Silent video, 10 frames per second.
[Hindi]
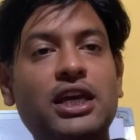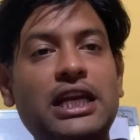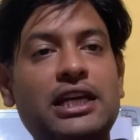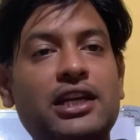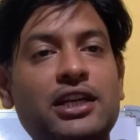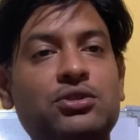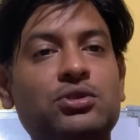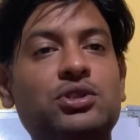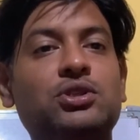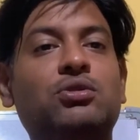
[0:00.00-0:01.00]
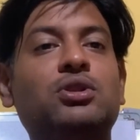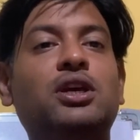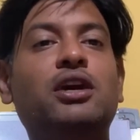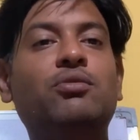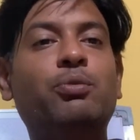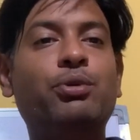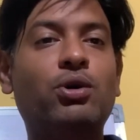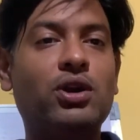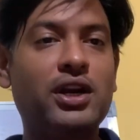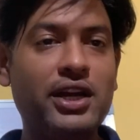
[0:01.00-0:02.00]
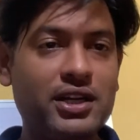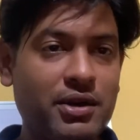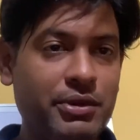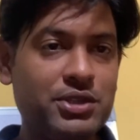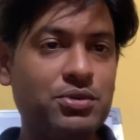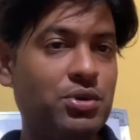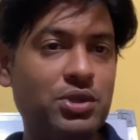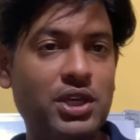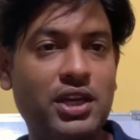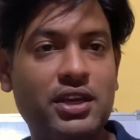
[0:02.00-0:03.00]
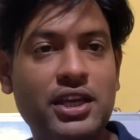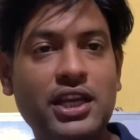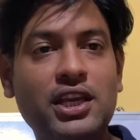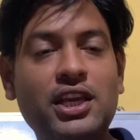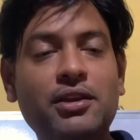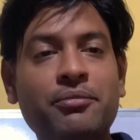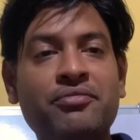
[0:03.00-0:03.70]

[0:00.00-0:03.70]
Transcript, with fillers: इलेक्ट्रिक जो चीजें होती हैं वो प्योर कंडक्टर बेस्ड होती हैं यानी कि